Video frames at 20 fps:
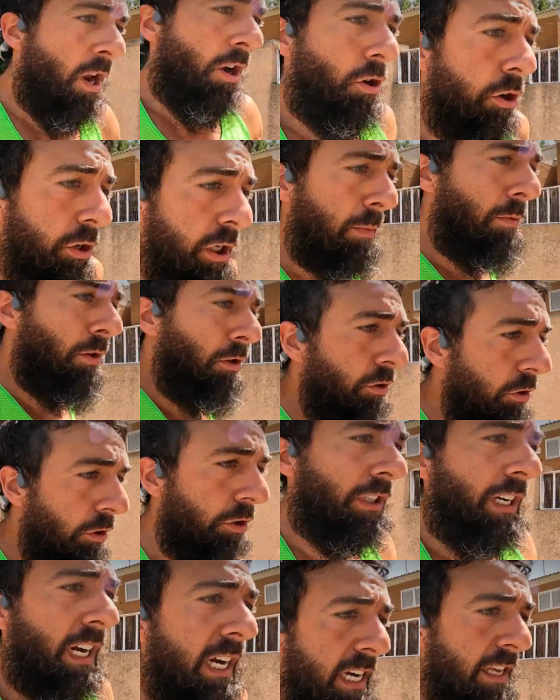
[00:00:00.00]
los hemos
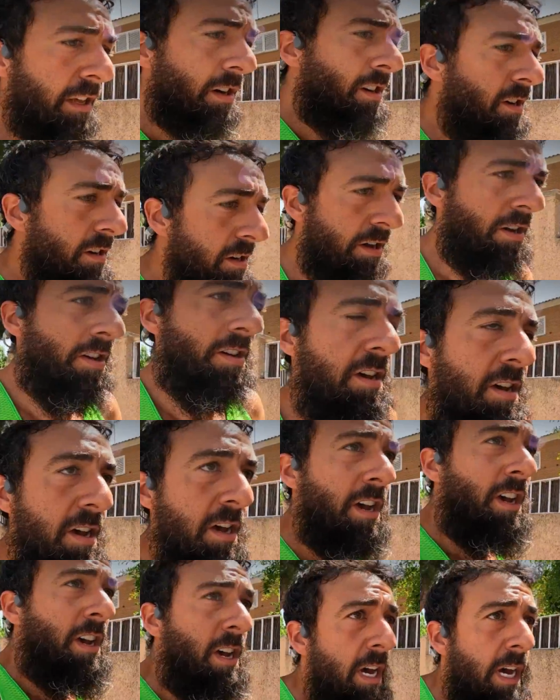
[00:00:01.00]
conseguido
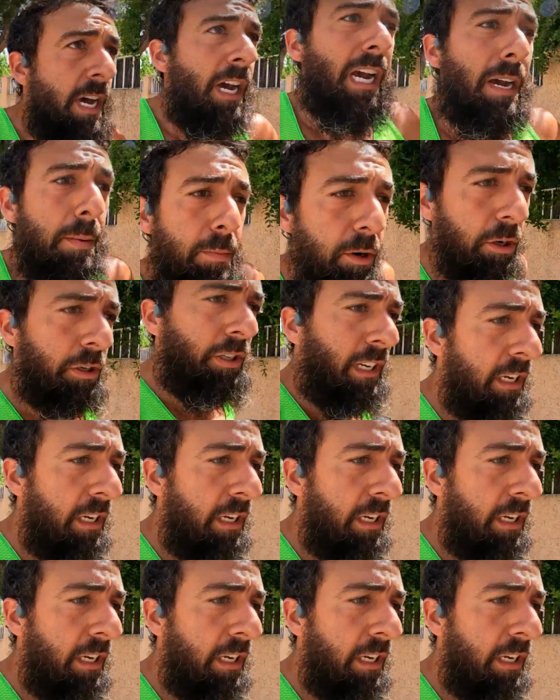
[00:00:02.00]
hemos